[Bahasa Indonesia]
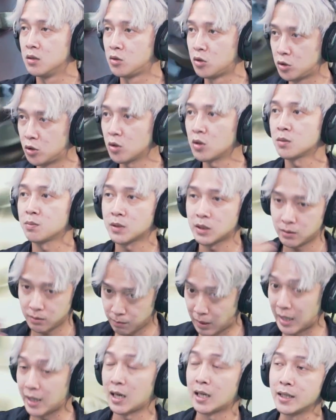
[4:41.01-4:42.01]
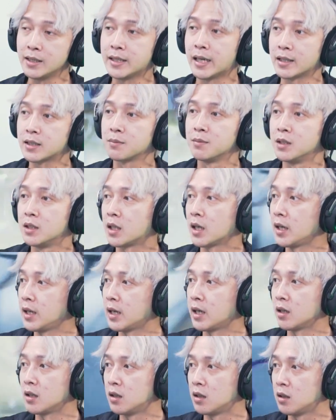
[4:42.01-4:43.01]
jujur balik lagi ya sebenarnya
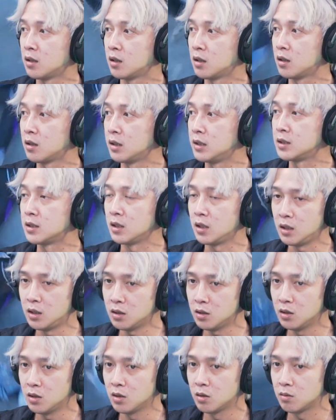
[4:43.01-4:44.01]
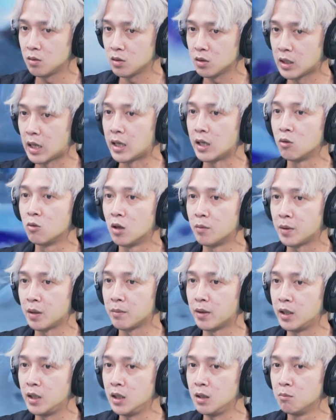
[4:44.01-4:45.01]
ya uh, di sini dari gua
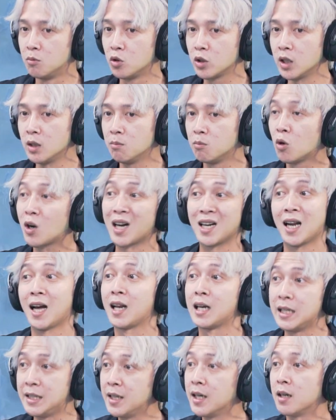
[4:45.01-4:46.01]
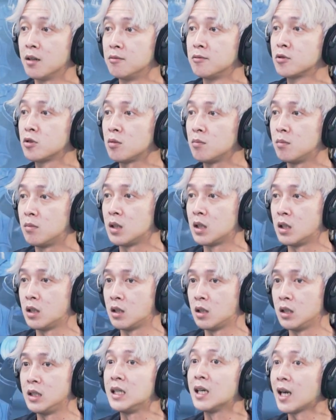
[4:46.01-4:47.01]
pribadi mungkin bukan ahlinya untuk
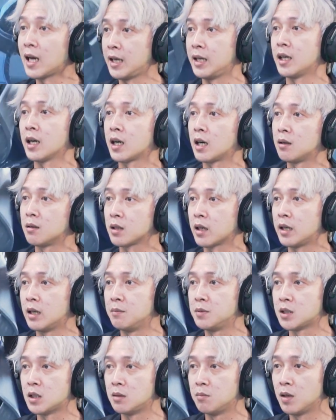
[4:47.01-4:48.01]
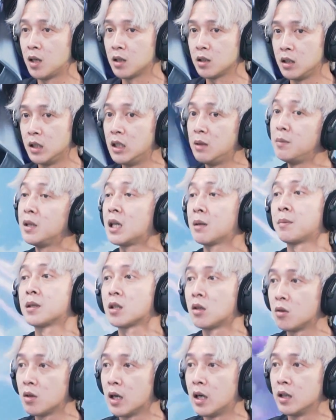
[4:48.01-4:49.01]
menilai ya kan kayak hmm. bisa dibilang ini mirip
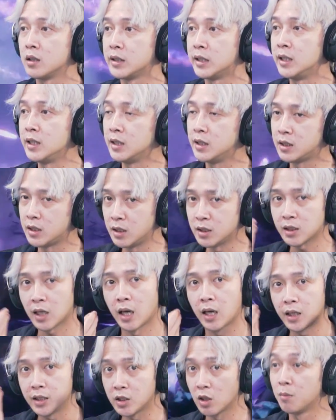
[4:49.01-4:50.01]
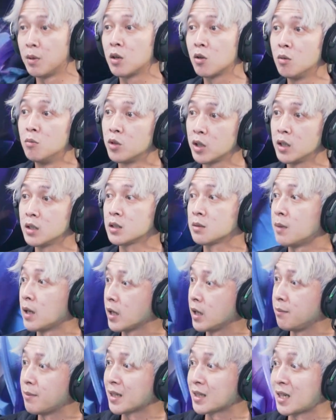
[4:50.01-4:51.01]
atau enggak. Jadi di sini sekali lagi jawaban gua mungkin
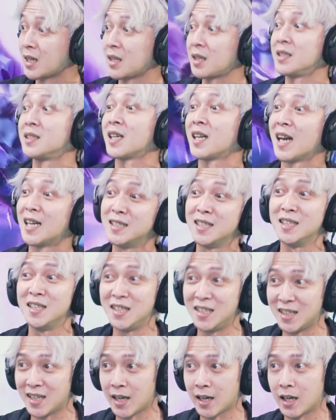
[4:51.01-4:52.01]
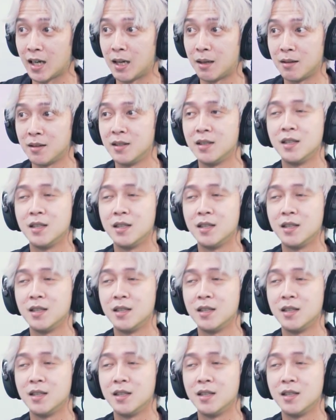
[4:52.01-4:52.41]
sebagai mata netizen aja nih okay. ya kan